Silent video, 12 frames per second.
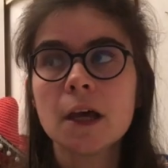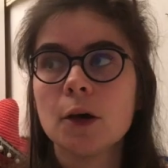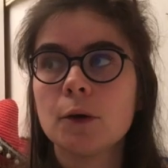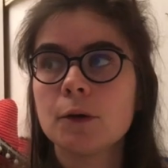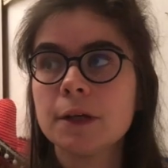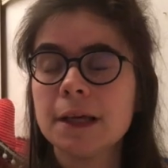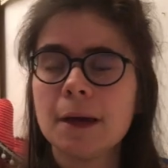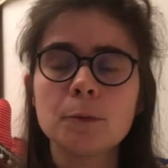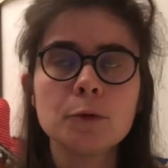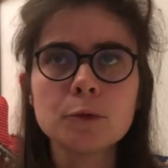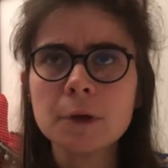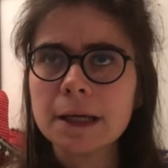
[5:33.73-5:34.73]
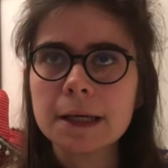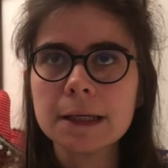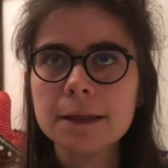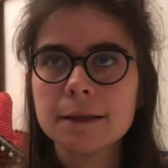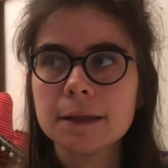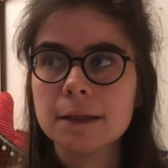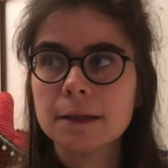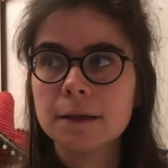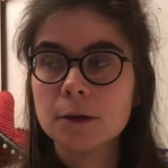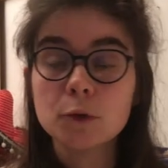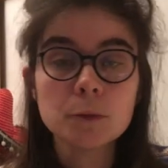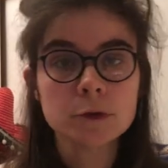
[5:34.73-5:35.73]
euh, qui a beaucoup écrit
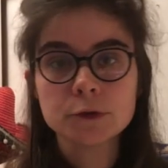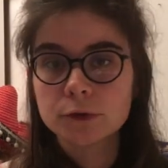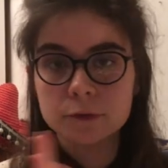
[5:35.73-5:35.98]
des romans.